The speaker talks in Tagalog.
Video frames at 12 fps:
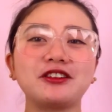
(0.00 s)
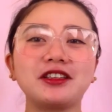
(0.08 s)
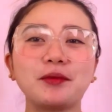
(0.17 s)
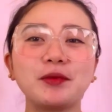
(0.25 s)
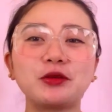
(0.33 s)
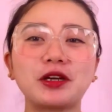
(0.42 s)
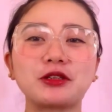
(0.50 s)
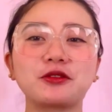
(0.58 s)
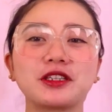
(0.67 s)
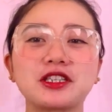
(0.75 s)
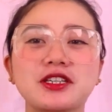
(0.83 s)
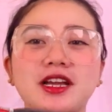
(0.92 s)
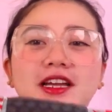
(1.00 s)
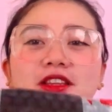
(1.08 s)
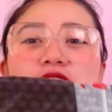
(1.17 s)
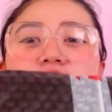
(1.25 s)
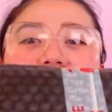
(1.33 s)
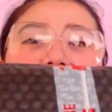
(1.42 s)
na binuhat ko na siya. Ito
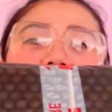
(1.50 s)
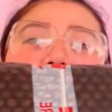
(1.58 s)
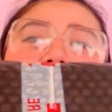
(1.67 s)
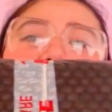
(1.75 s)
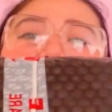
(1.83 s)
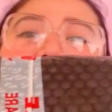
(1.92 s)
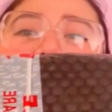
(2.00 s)
siya, ang